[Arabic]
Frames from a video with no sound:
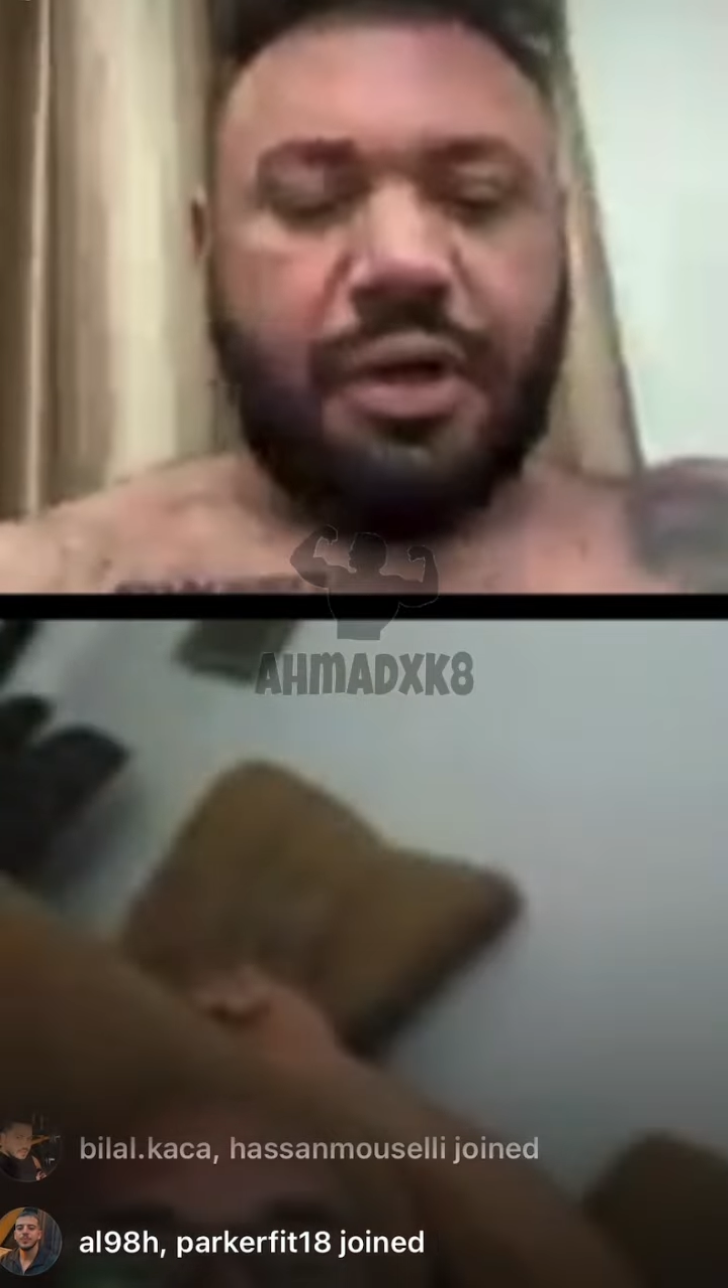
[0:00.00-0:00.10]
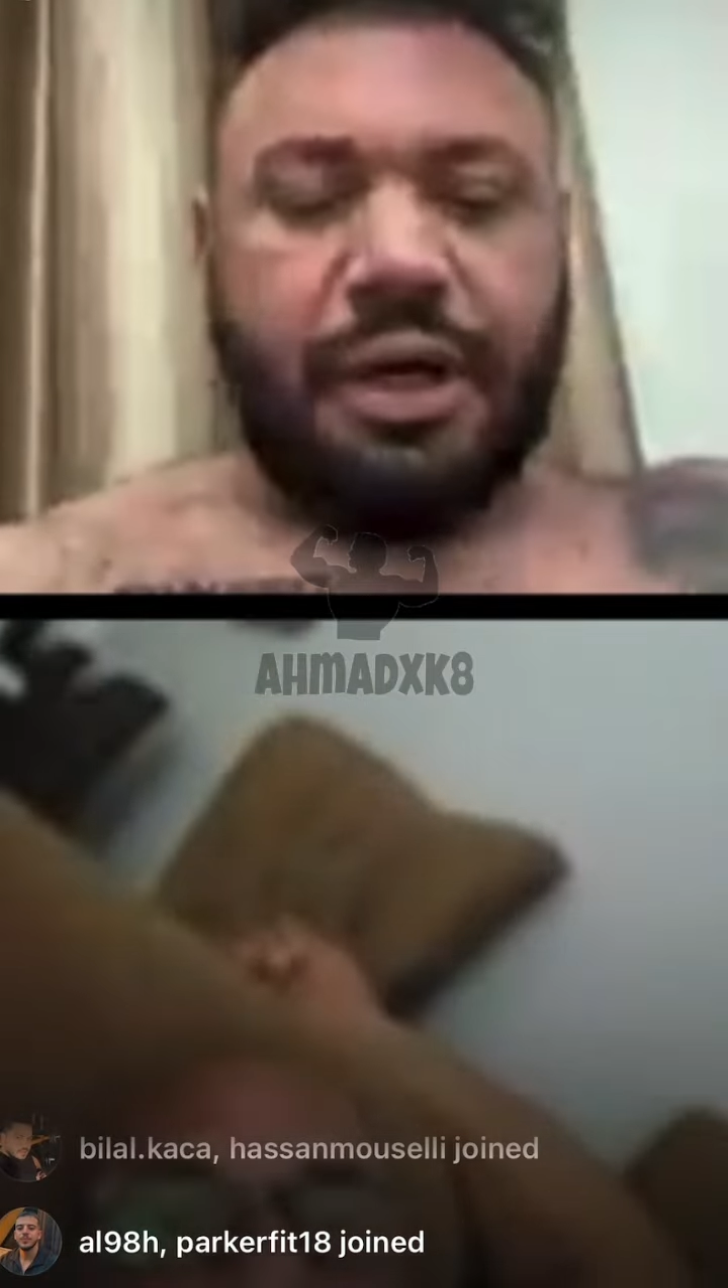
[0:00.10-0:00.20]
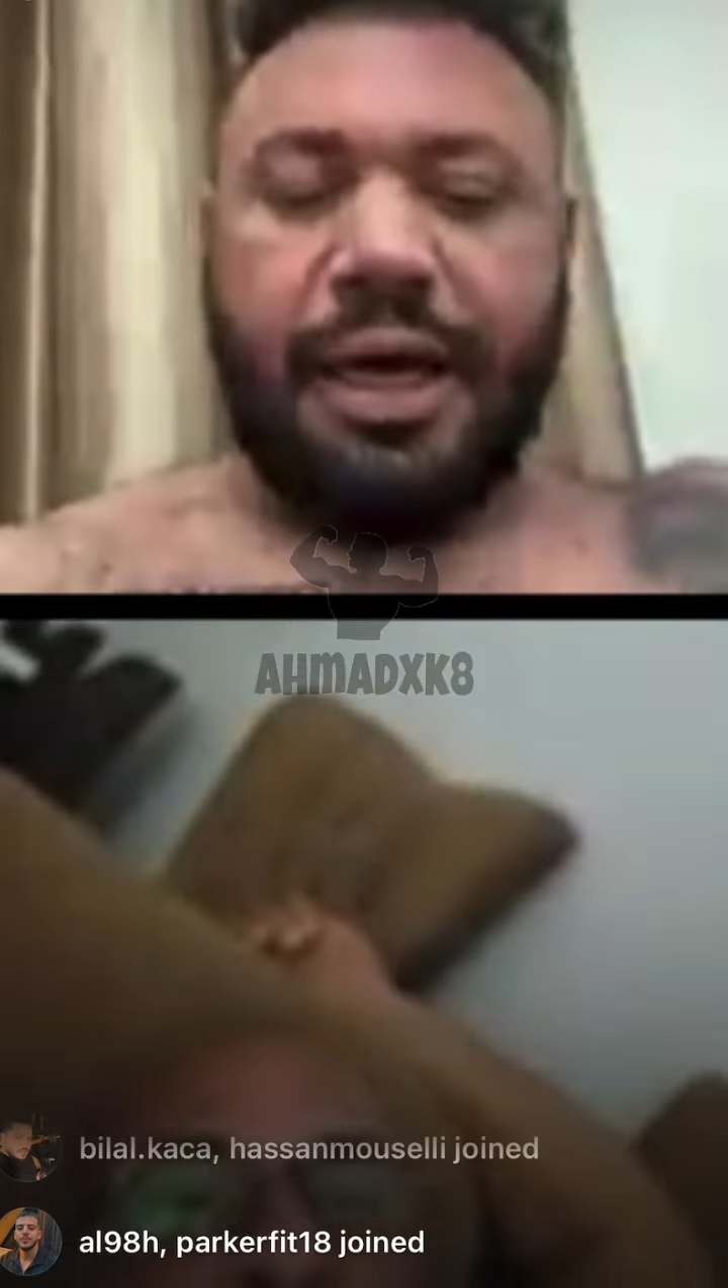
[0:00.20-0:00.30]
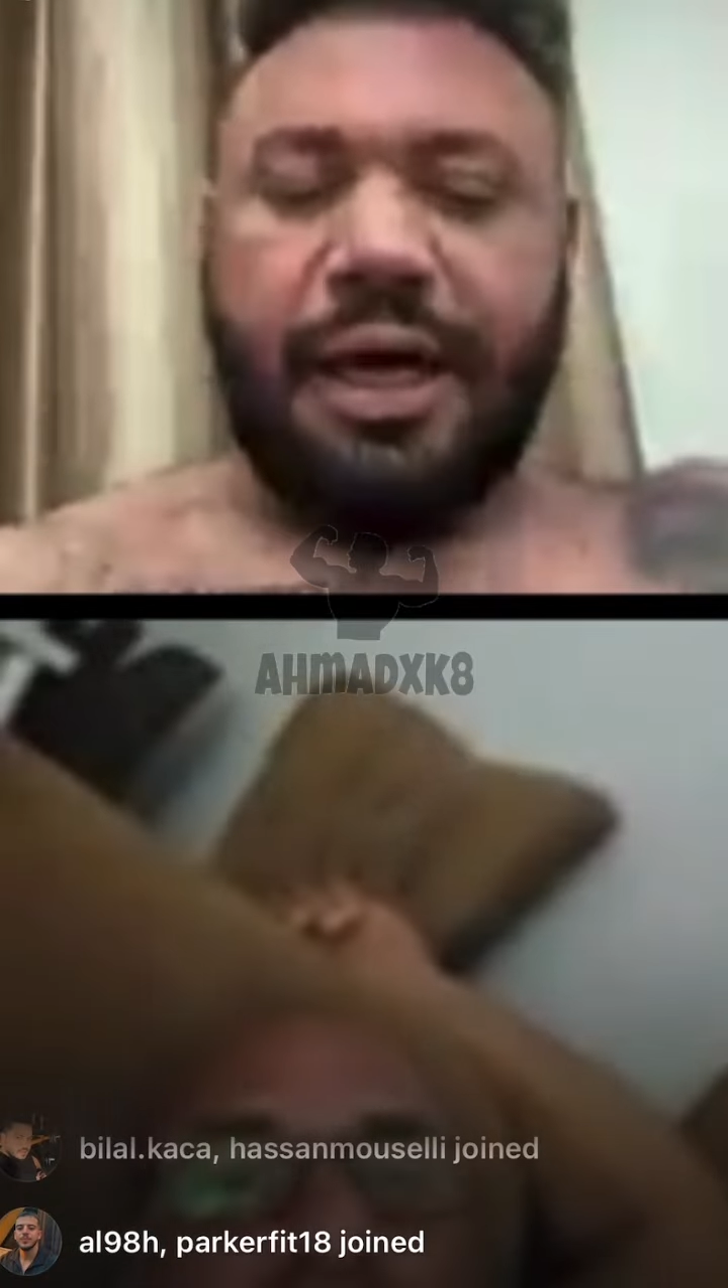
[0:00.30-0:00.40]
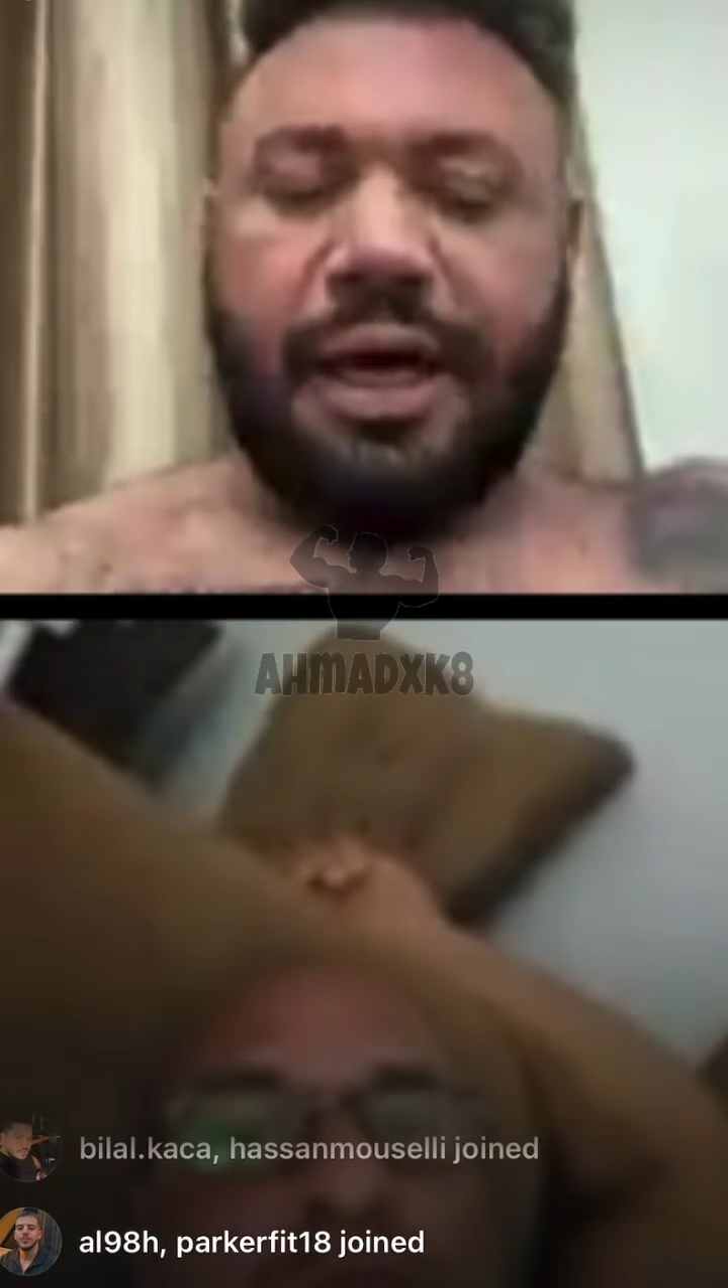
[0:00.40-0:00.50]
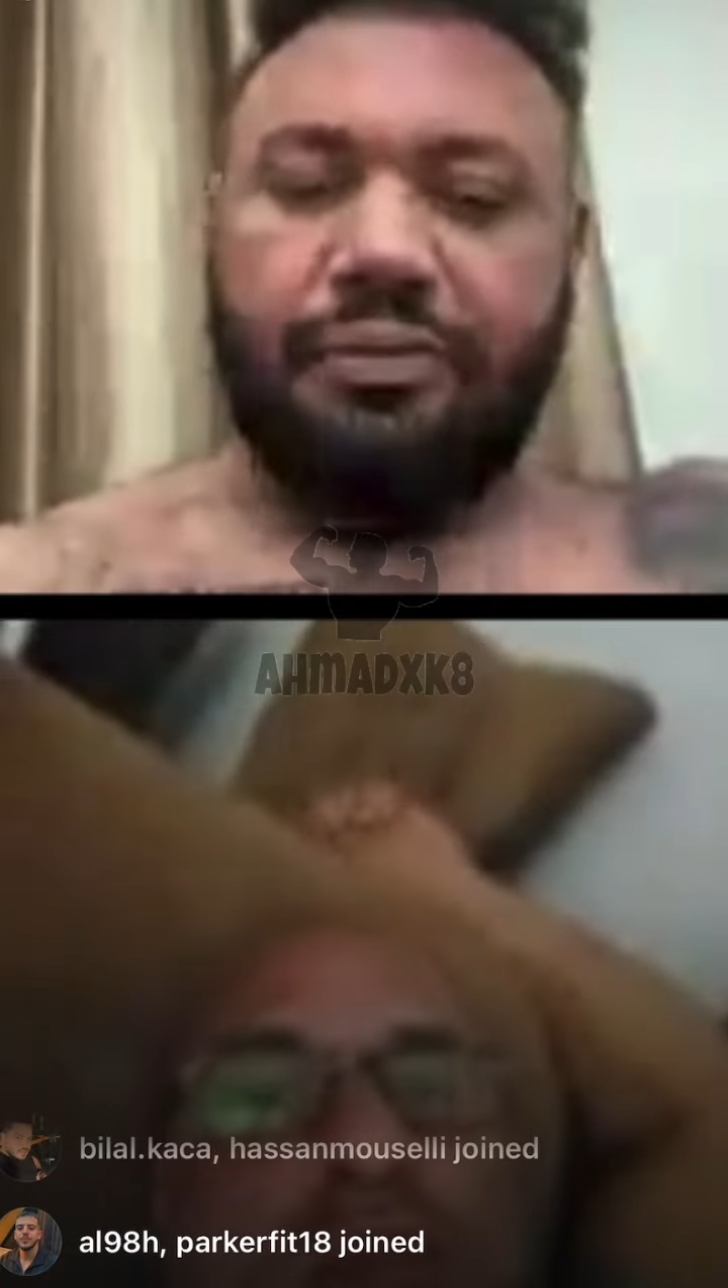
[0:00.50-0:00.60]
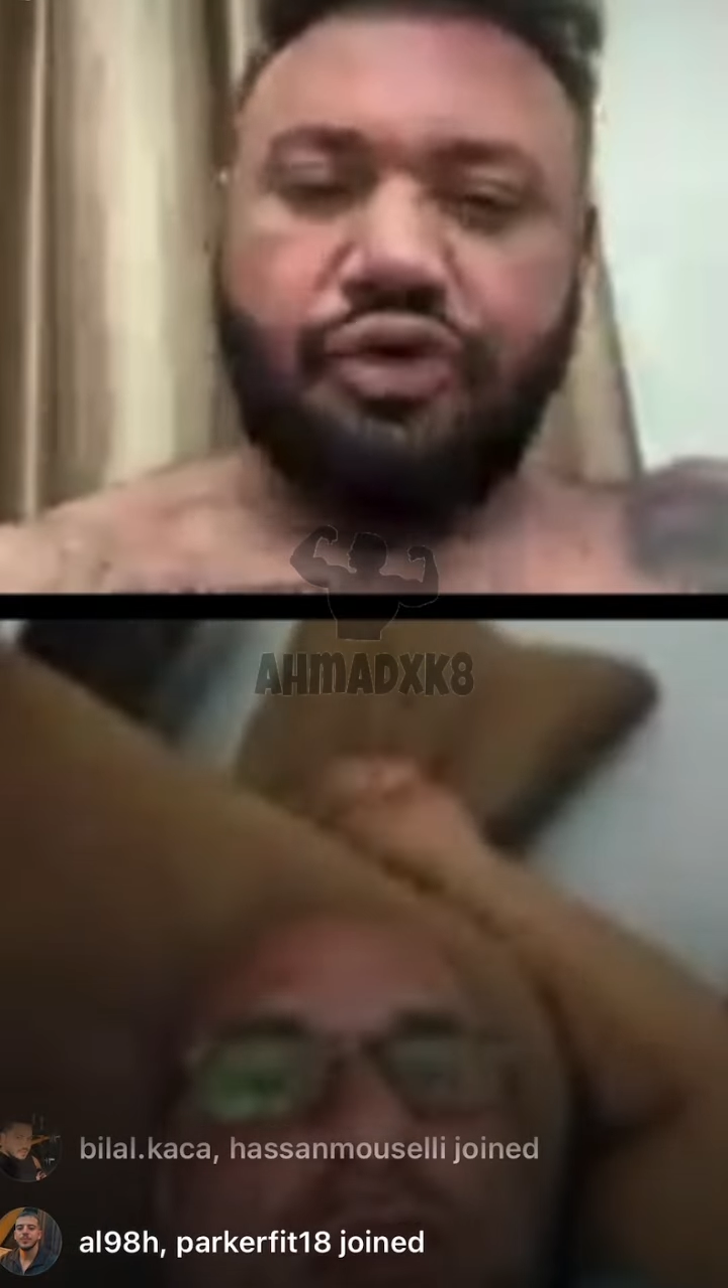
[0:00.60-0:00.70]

الحق على